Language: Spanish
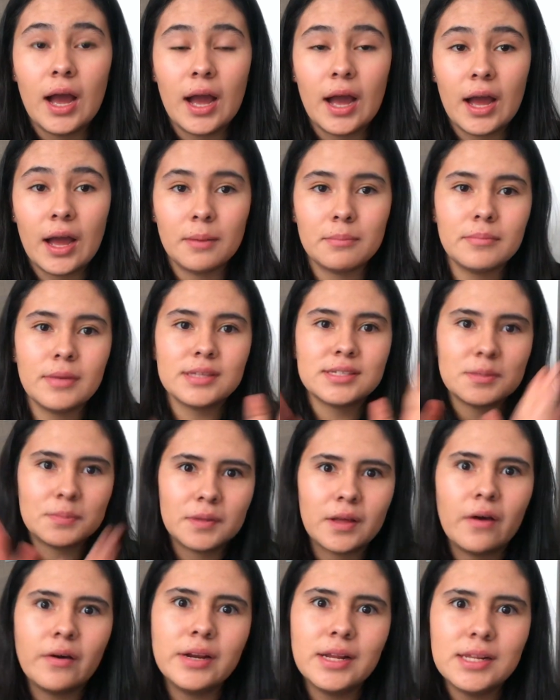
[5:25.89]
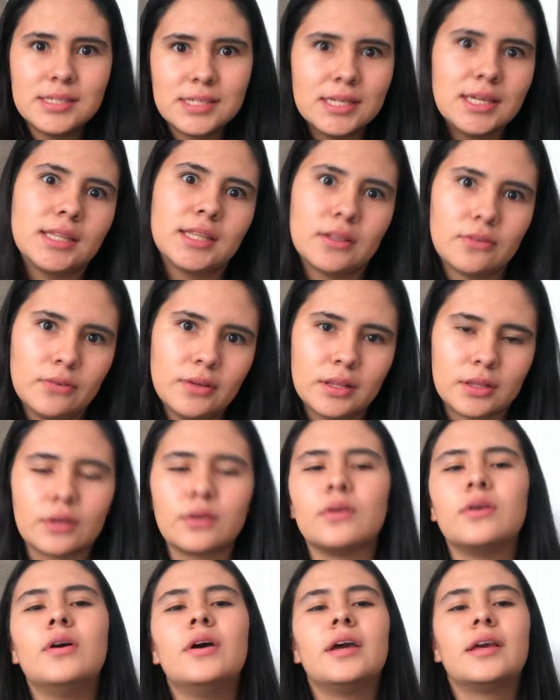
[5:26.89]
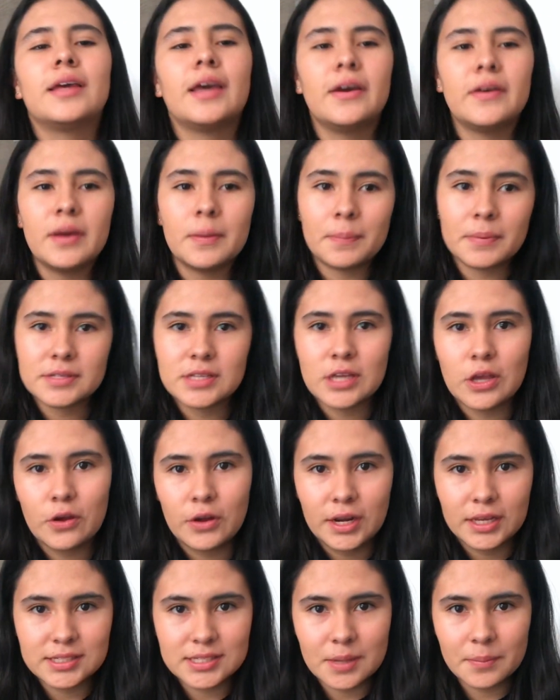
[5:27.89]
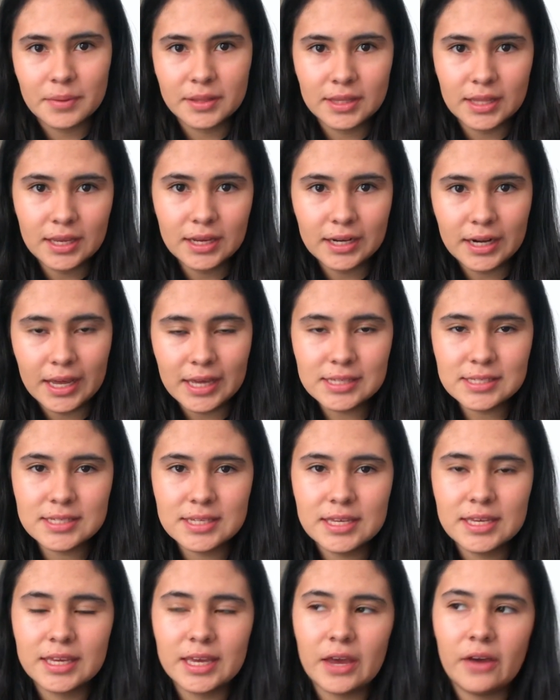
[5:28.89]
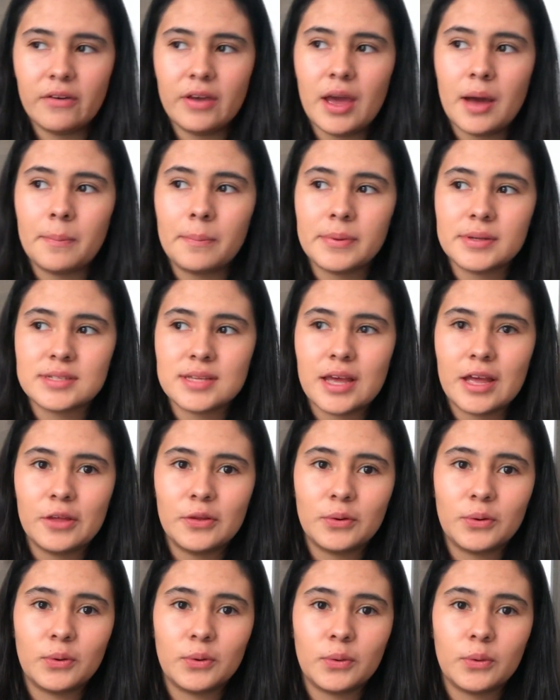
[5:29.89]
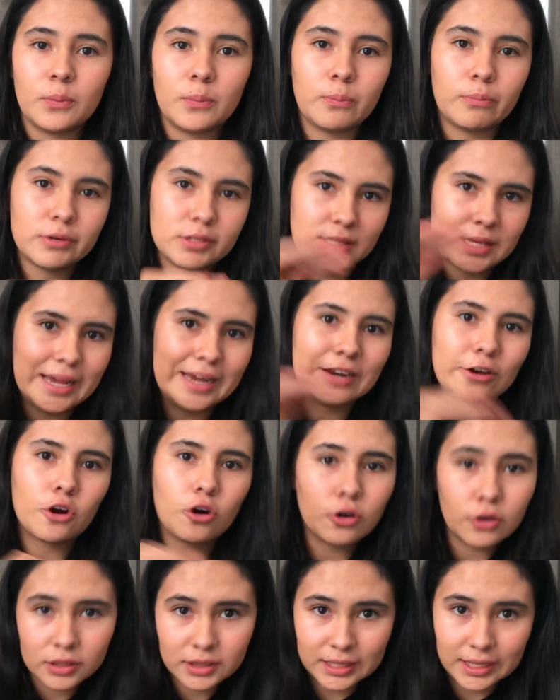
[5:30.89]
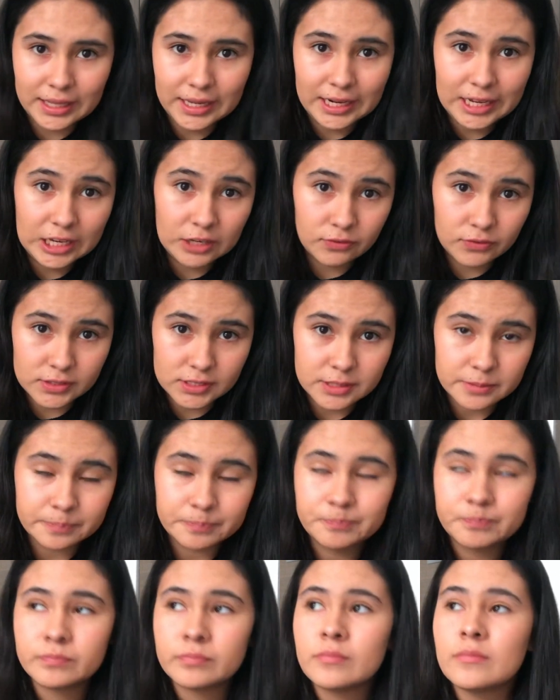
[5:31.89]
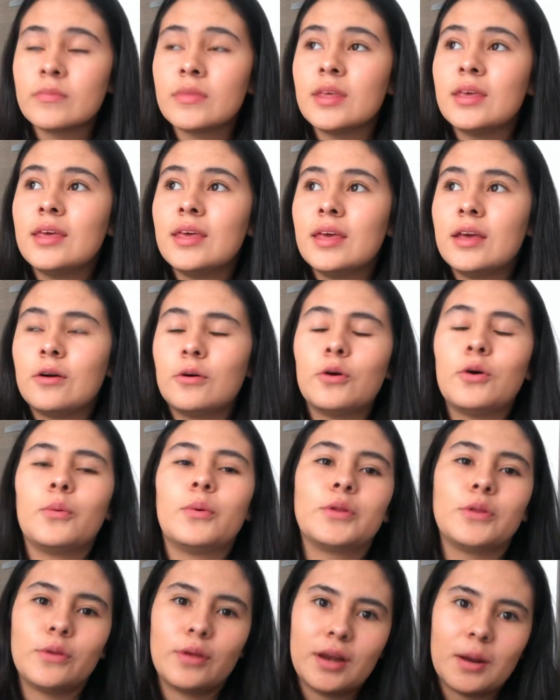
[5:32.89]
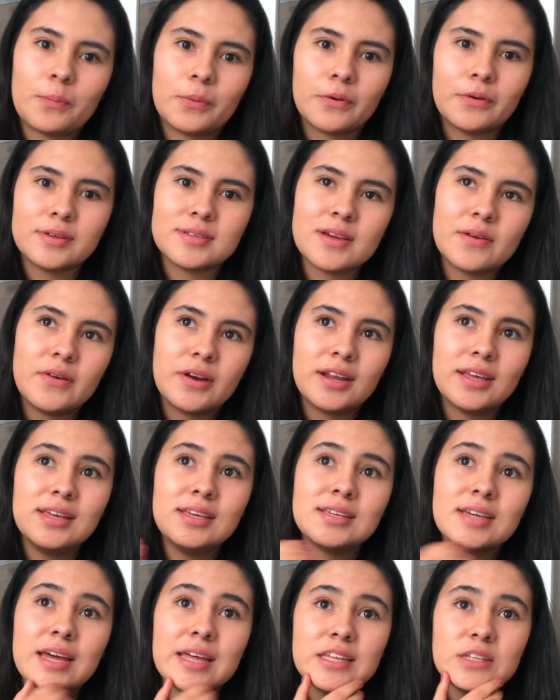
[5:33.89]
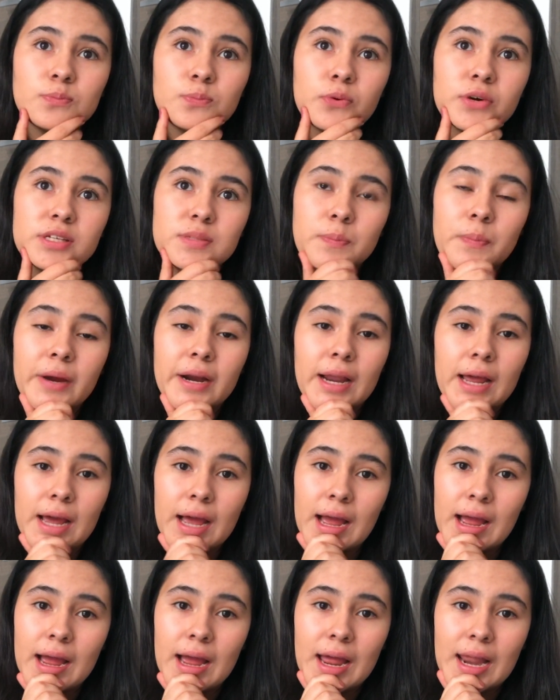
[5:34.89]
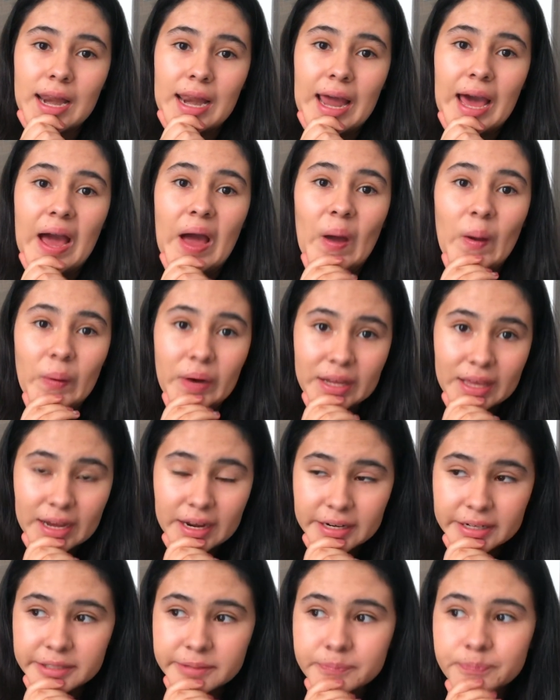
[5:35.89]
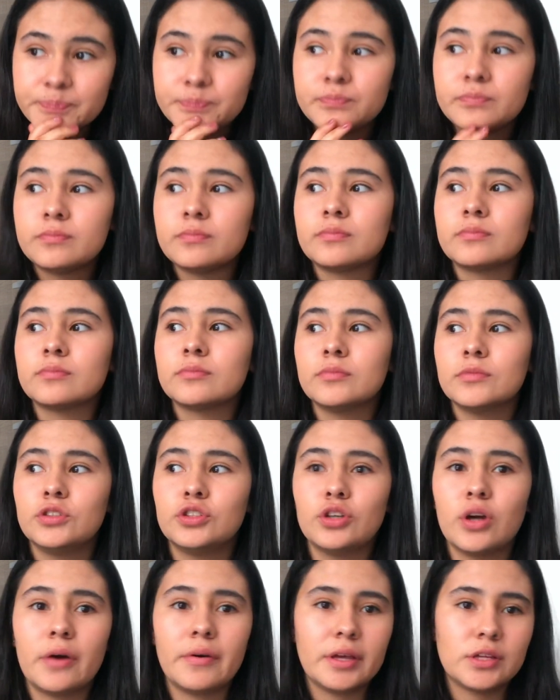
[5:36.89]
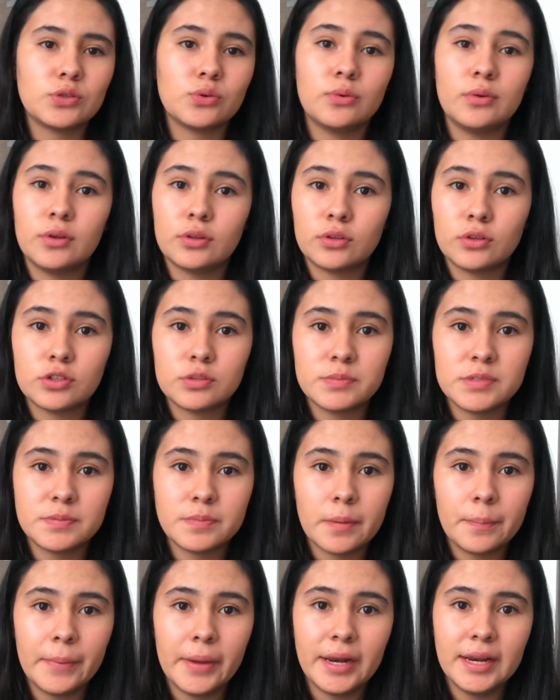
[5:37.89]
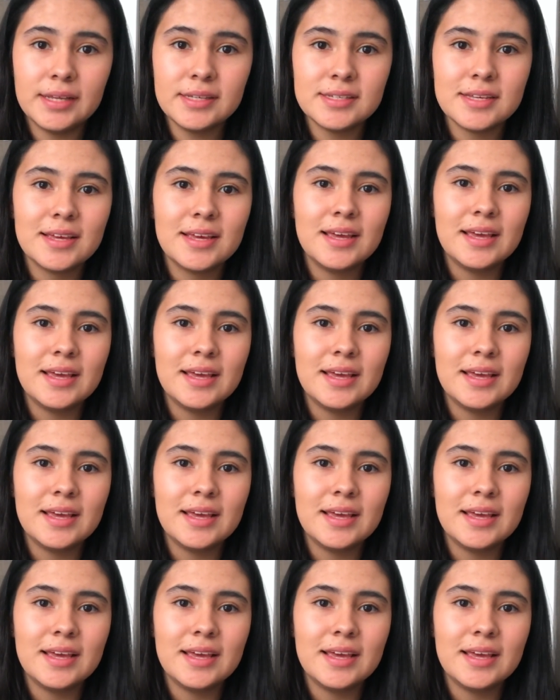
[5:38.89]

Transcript: ah, me aceptaban el siguiente filtro, que había pasado el examen de inglés y que había pasado pues el corte del ICFES. O bueno, de la prueba saber. Y ya después para la Javeriana, yo había subido todos mis papeles,